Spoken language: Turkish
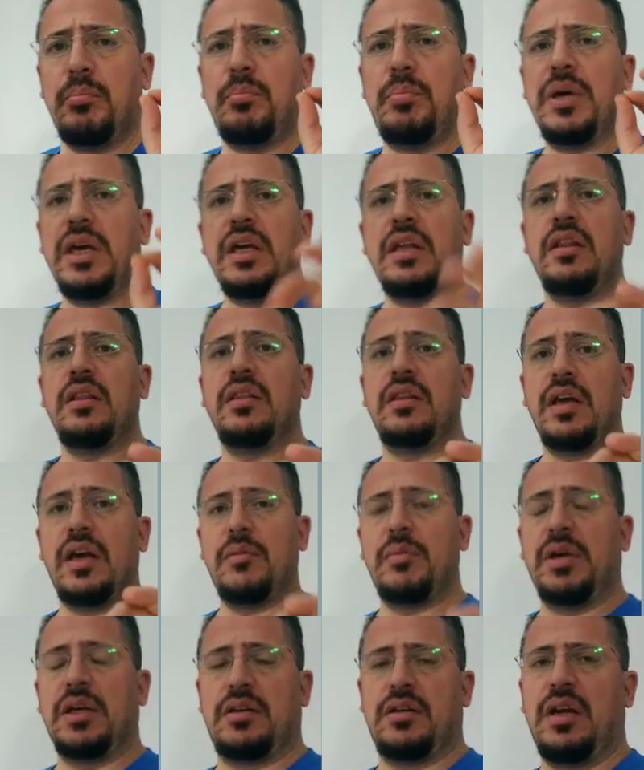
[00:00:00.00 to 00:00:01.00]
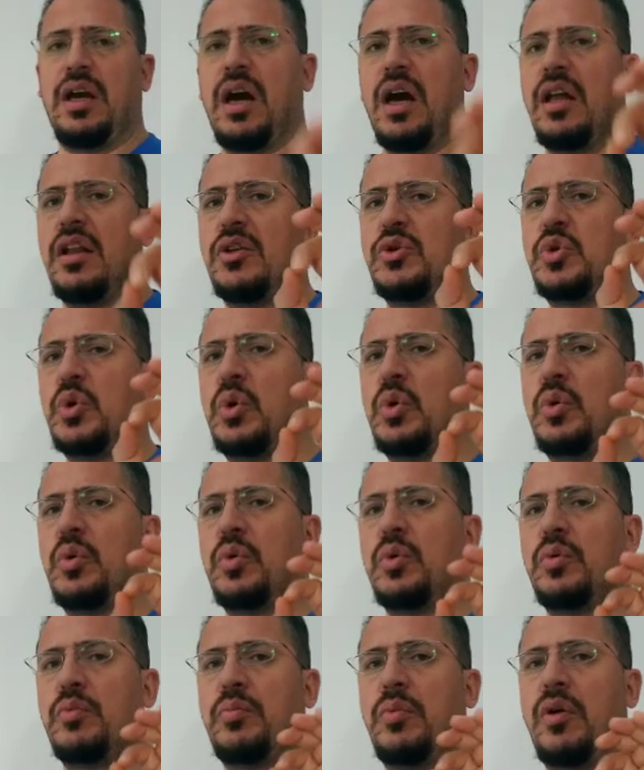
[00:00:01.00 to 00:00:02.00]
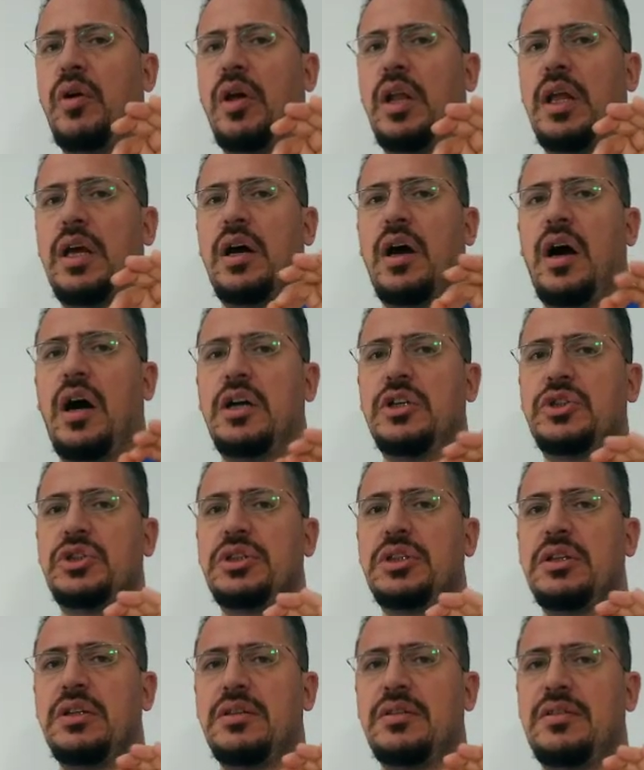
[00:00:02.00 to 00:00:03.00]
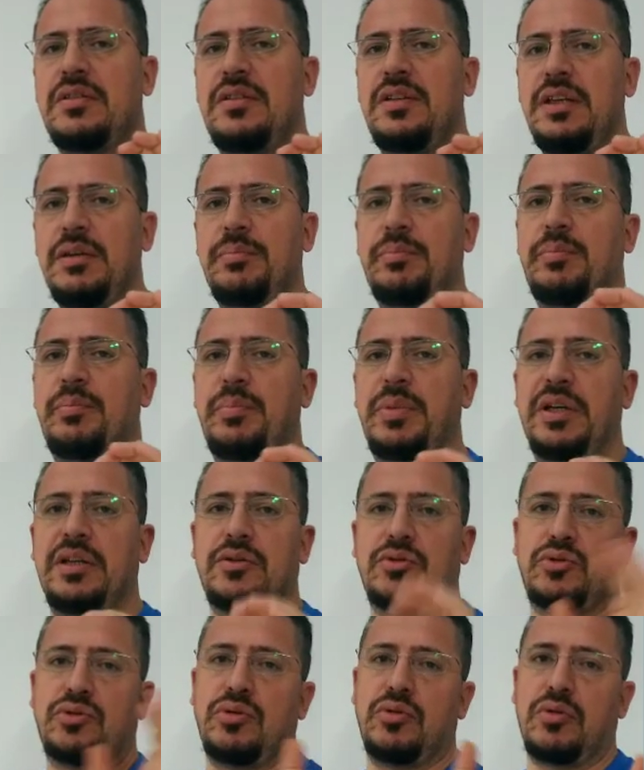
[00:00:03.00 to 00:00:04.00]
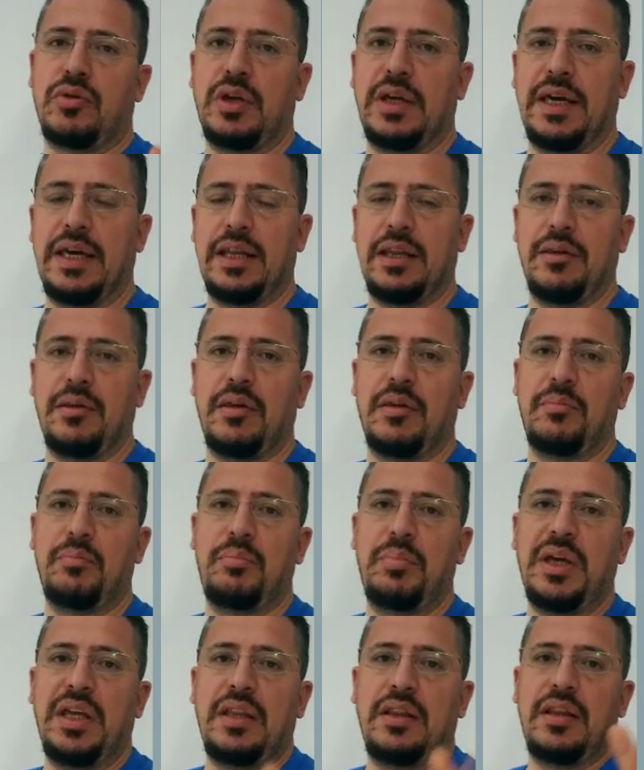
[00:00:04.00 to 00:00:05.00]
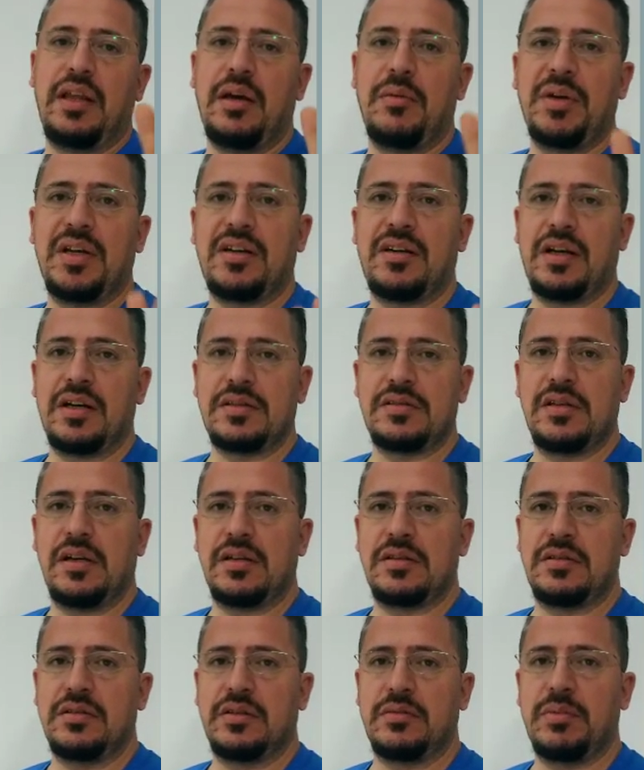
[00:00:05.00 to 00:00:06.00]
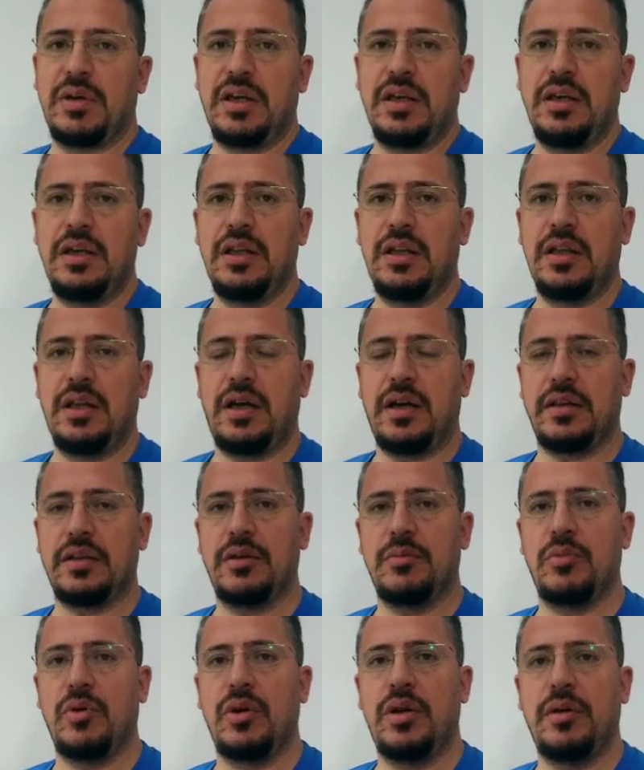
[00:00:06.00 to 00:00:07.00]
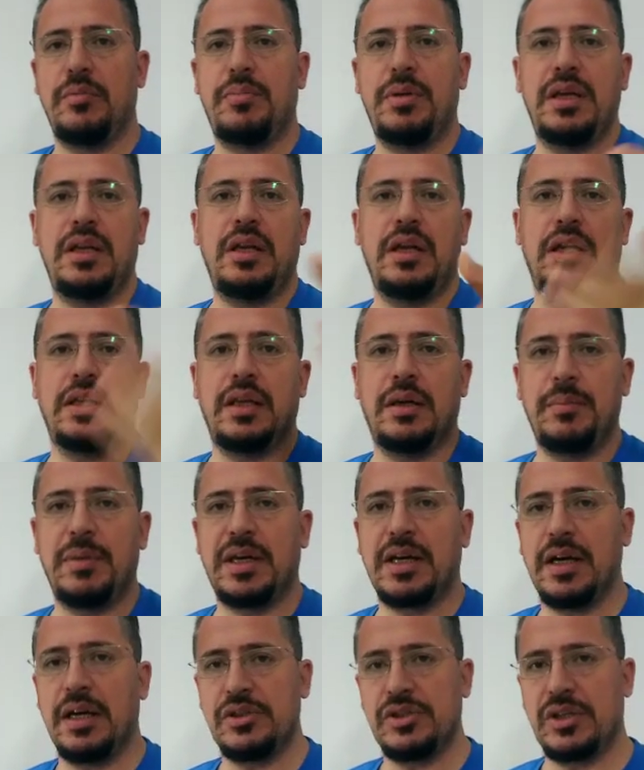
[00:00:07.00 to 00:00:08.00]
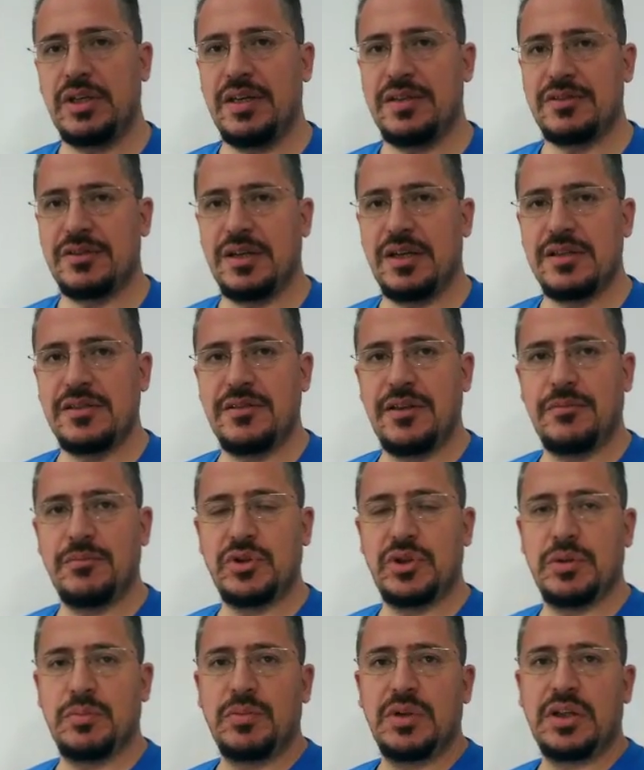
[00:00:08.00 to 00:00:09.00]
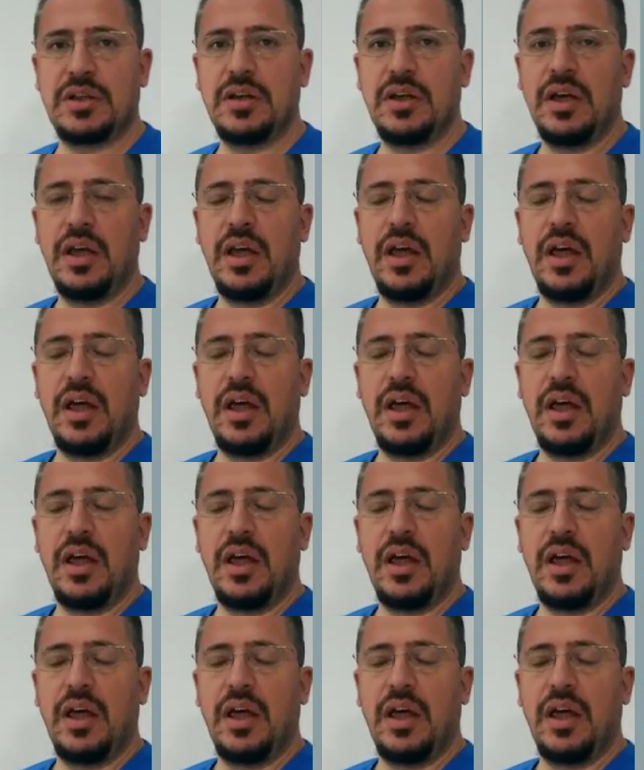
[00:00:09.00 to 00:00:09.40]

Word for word: binde bir yani çok böyle aşırı dip bir soru yeri binde bir rastlarsınız. Ben yıllardır böyle bir ya da birkaç kez rastlamışımdır.